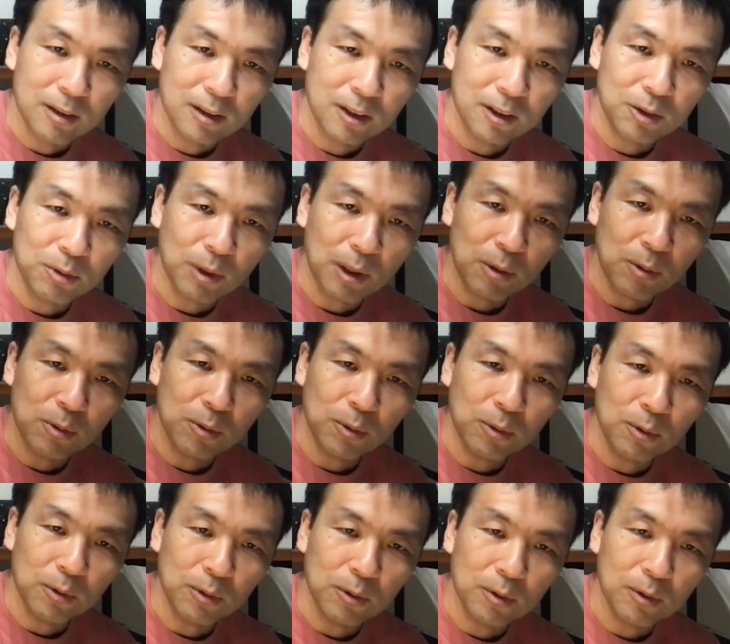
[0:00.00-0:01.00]
実はこ
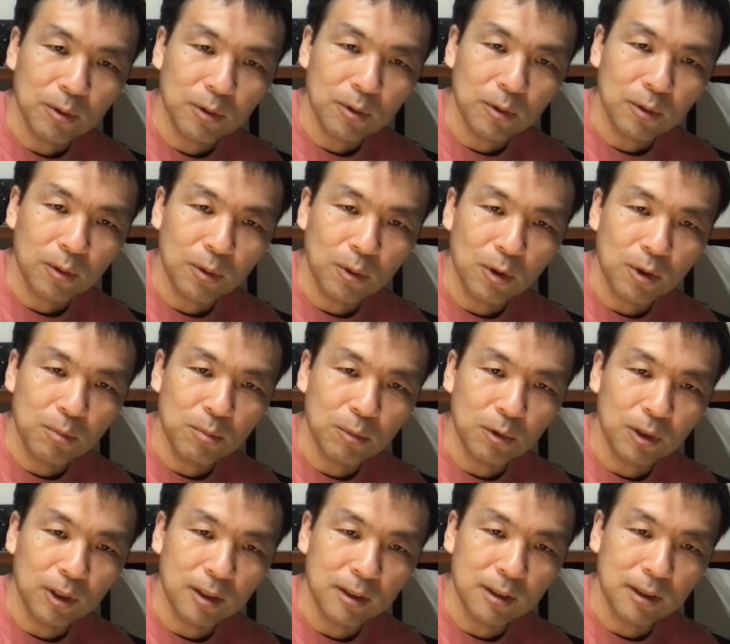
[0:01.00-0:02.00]
のコイン
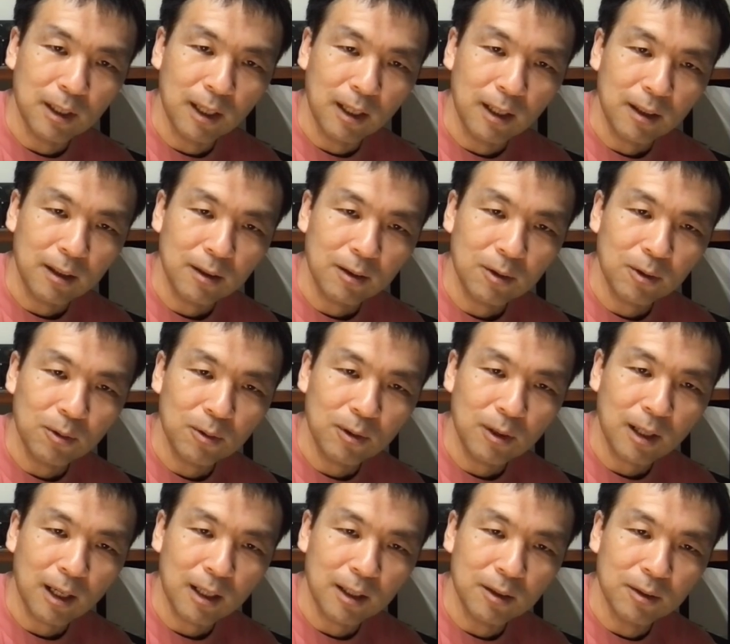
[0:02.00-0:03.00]
もですね、今
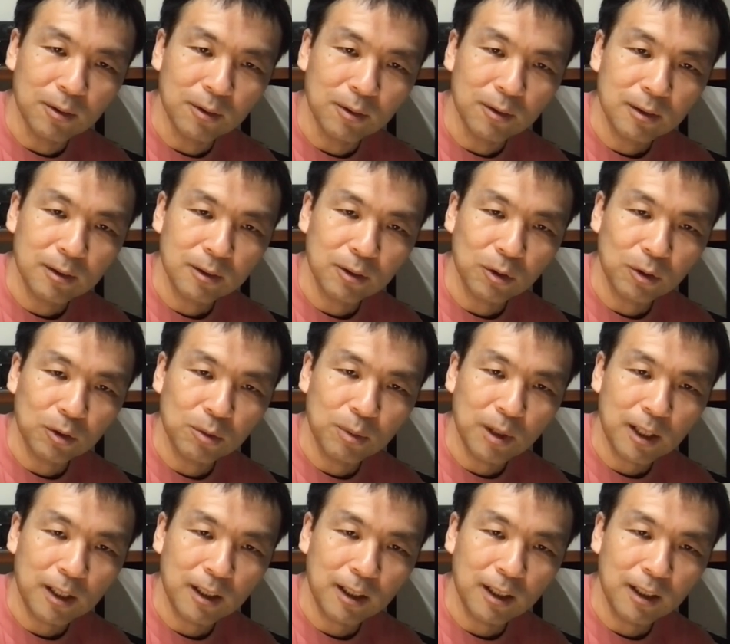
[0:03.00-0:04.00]
回の即
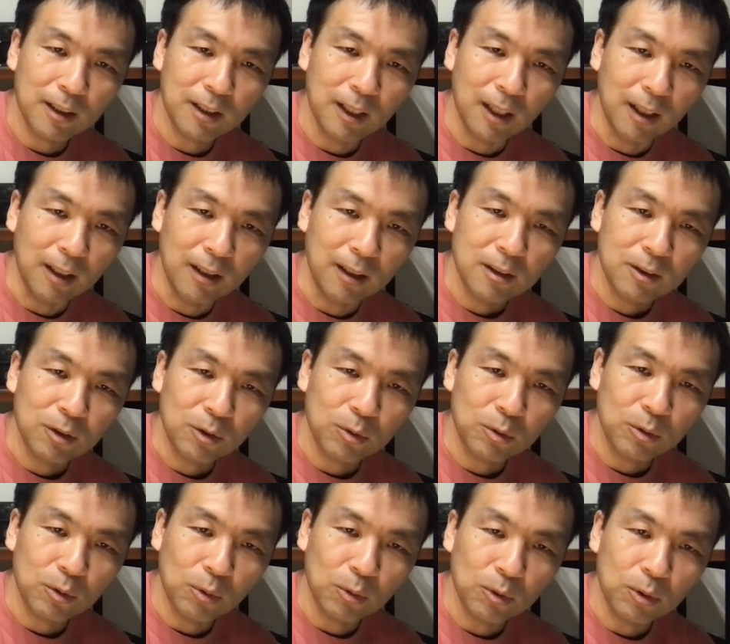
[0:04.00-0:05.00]
売会でちょっ
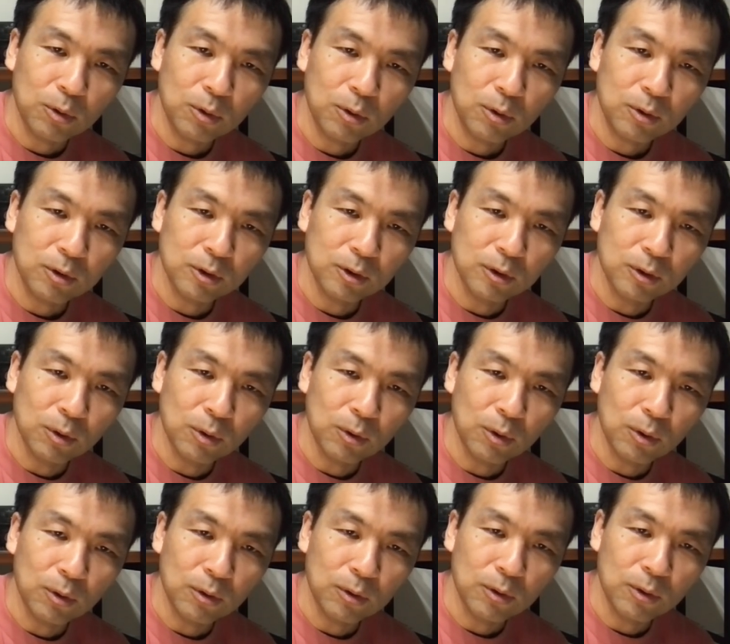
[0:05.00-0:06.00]
と驚くほ
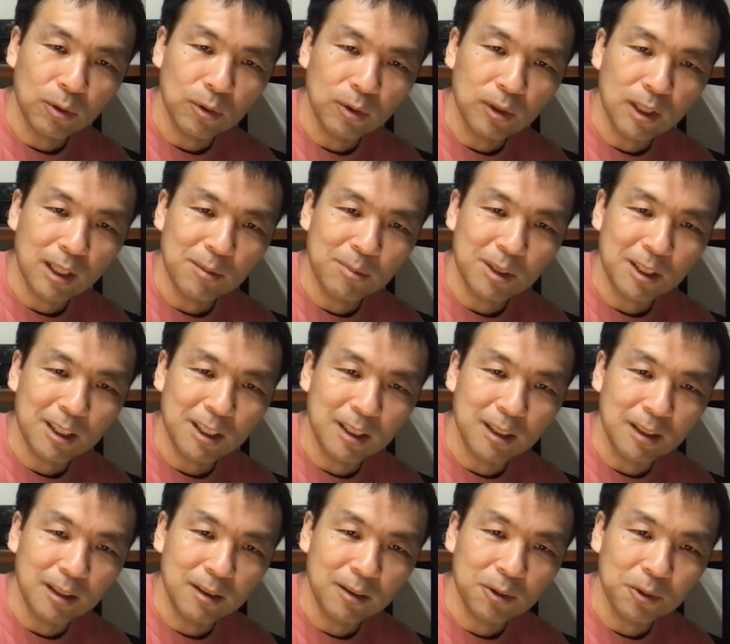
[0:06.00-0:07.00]
どの値引
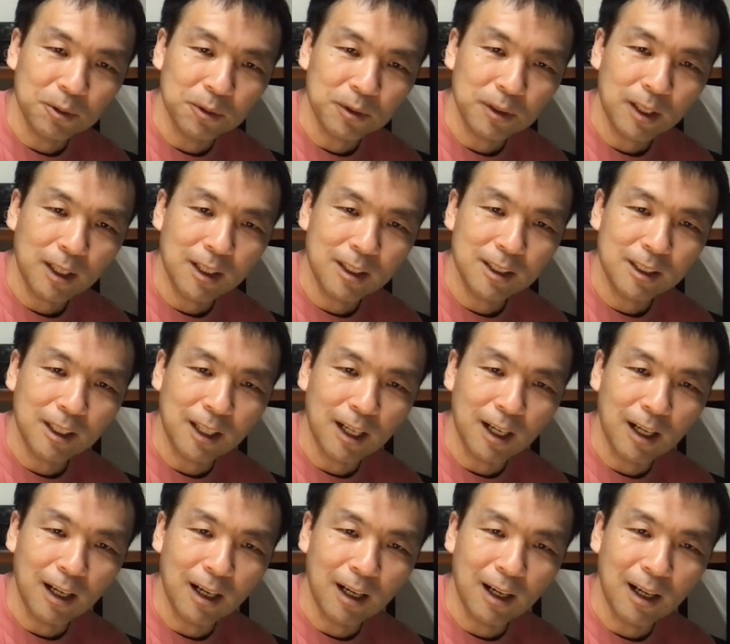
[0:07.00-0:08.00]
きの提示が
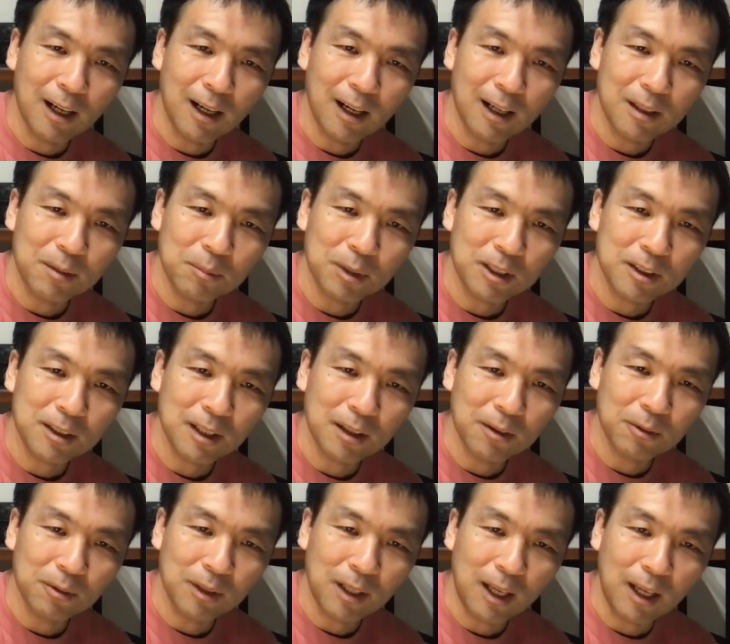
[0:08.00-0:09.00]
ありました
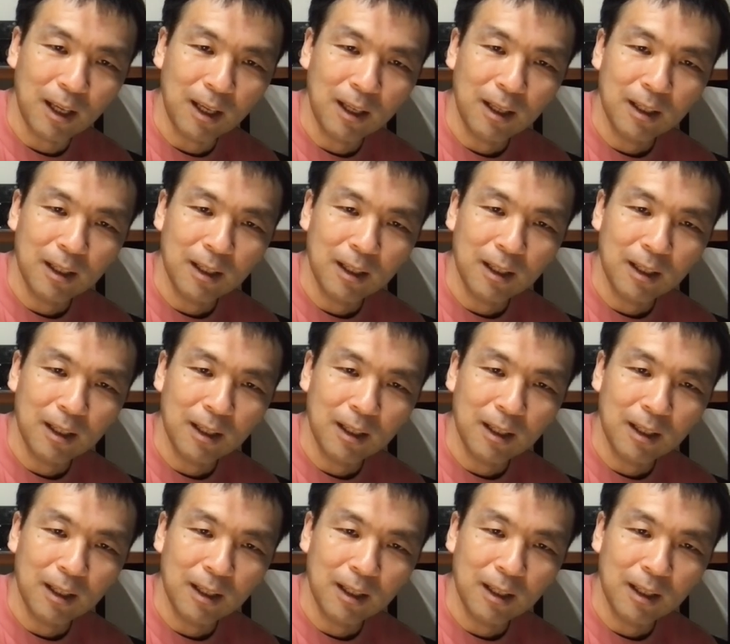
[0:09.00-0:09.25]
ので、